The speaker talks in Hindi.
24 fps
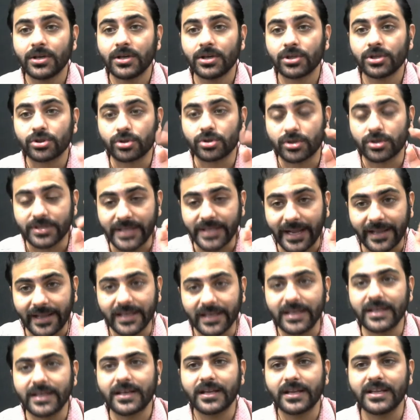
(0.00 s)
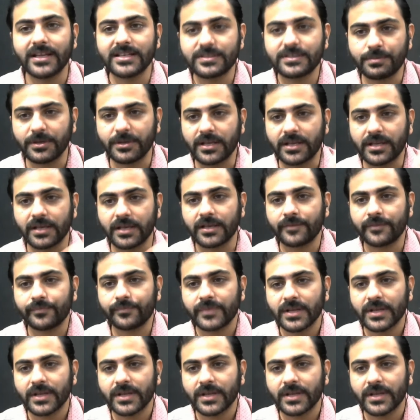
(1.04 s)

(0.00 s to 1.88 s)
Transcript: तो टेक्निकली स्पीकिंग